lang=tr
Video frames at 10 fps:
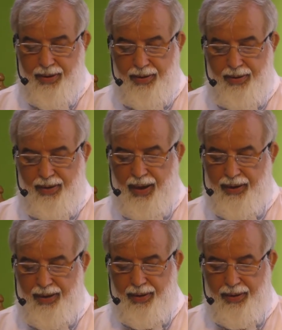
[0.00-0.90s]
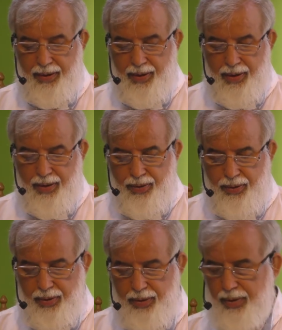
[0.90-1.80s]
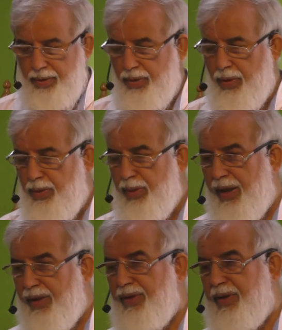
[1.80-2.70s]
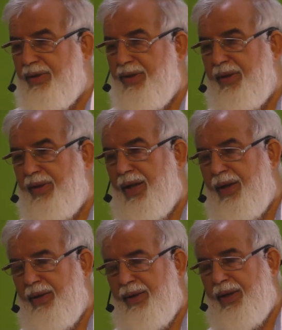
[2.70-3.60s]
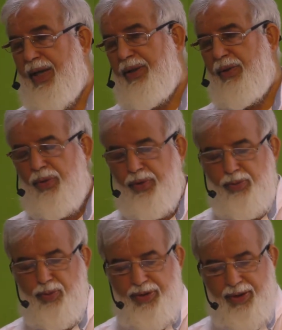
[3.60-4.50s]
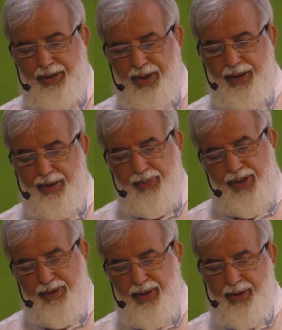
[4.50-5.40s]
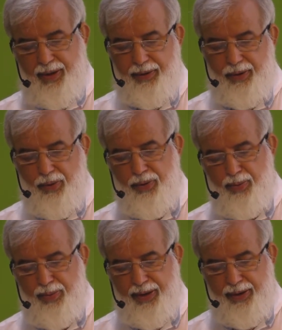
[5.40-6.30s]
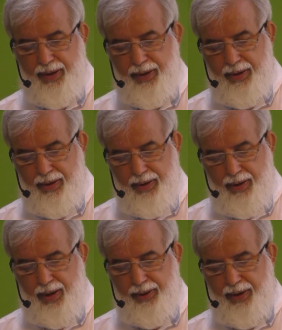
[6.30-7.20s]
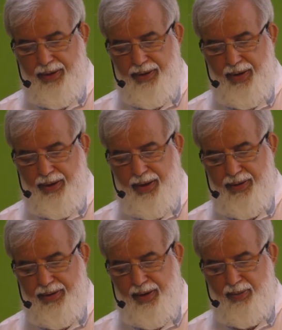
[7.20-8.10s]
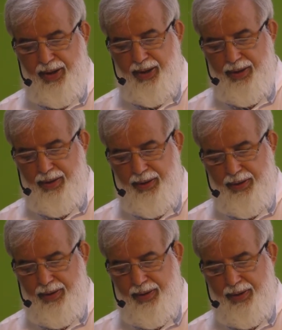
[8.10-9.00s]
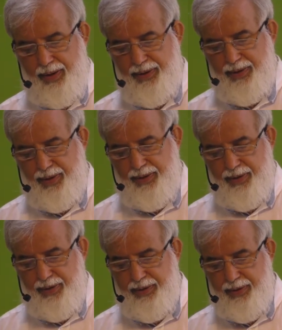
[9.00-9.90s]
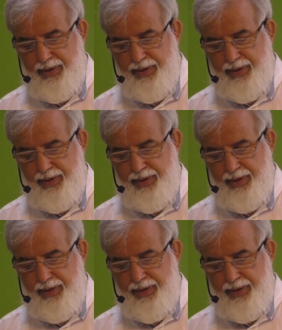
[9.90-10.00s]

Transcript: Yani ee, ölüme hazırızdır da kendi ölümümüze değil başkalarının ölümlerini anlayışla karşılamaya e, hazırızdır.